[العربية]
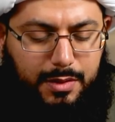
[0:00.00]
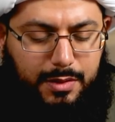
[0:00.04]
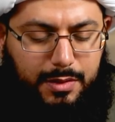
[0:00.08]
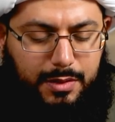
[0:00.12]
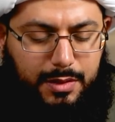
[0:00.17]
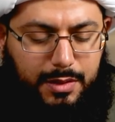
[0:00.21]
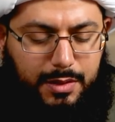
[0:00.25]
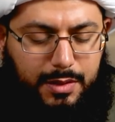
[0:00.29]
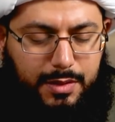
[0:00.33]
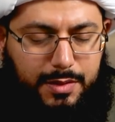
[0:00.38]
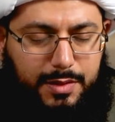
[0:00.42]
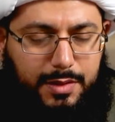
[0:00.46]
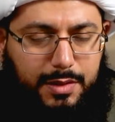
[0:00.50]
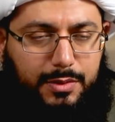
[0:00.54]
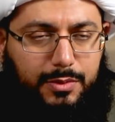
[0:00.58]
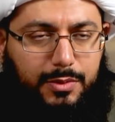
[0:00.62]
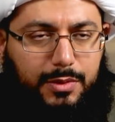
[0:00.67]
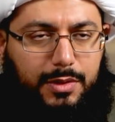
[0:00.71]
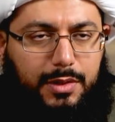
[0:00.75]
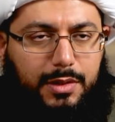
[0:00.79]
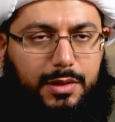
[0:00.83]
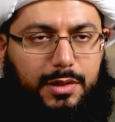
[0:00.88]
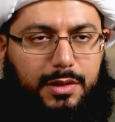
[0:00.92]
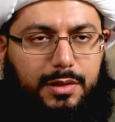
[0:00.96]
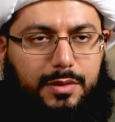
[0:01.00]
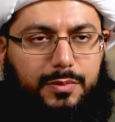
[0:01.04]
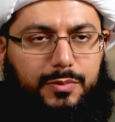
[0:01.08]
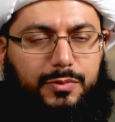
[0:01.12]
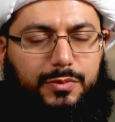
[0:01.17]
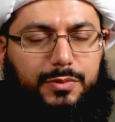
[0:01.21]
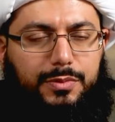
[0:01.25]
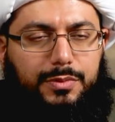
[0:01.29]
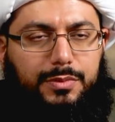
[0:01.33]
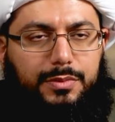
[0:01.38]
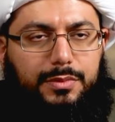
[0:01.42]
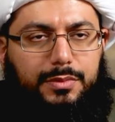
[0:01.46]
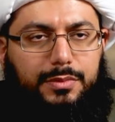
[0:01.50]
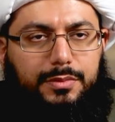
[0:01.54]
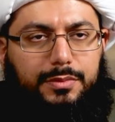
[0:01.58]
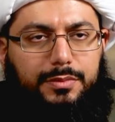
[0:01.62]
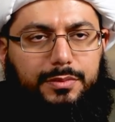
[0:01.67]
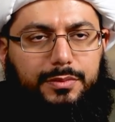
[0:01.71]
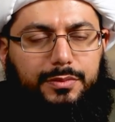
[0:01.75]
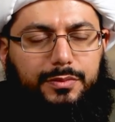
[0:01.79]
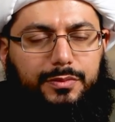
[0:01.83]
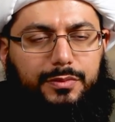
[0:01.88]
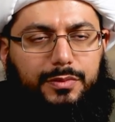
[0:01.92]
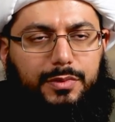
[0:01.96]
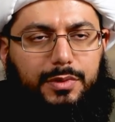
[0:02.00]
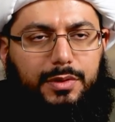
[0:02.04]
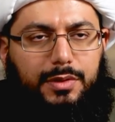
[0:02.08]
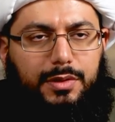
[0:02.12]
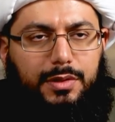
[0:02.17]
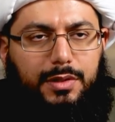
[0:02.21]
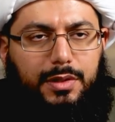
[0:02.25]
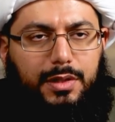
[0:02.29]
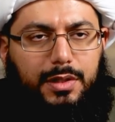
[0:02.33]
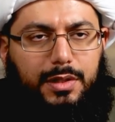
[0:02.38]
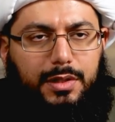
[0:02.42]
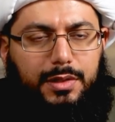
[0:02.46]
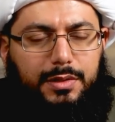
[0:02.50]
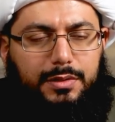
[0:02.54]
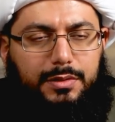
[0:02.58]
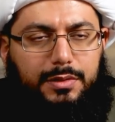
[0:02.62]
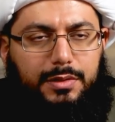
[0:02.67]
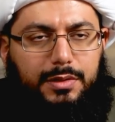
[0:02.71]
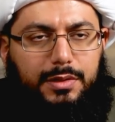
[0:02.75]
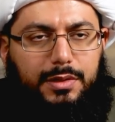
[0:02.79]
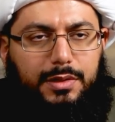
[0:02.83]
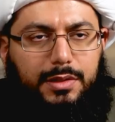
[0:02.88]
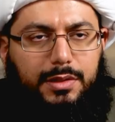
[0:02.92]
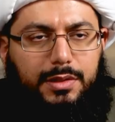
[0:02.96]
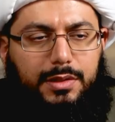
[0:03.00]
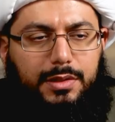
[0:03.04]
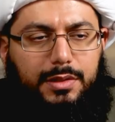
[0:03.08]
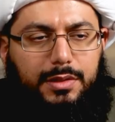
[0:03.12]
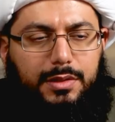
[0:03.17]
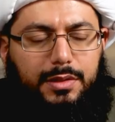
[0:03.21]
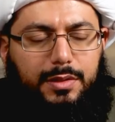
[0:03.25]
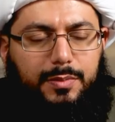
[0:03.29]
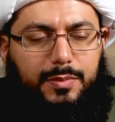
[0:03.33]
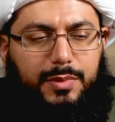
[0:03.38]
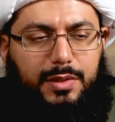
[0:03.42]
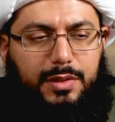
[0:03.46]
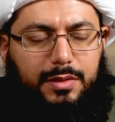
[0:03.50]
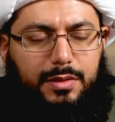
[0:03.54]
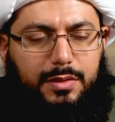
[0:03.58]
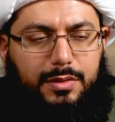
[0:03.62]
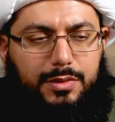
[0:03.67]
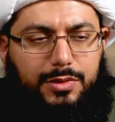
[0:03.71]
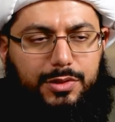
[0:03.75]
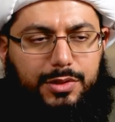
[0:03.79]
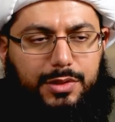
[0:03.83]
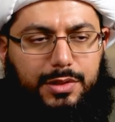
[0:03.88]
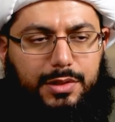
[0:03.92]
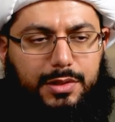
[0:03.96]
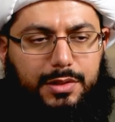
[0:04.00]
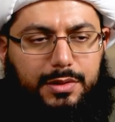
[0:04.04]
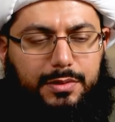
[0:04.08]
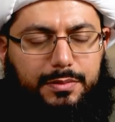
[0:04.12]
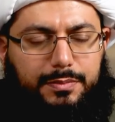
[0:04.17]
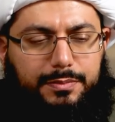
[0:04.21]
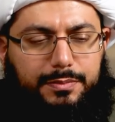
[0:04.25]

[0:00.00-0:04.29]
لا يزال الكلام في عرض نماذج